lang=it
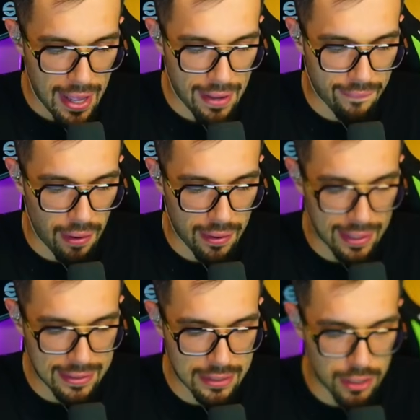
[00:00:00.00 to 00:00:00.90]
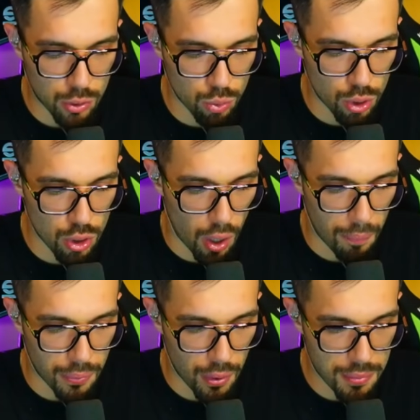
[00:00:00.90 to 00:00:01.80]
E qua ragazzi c'è tutto
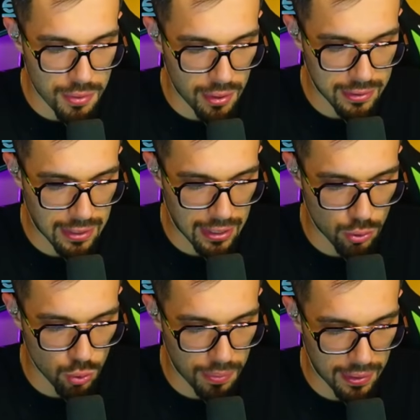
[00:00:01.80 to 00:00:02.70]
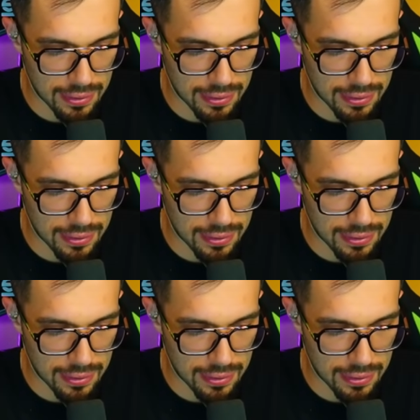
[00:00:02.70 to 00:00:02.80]
doppio, eh? bisogna stare super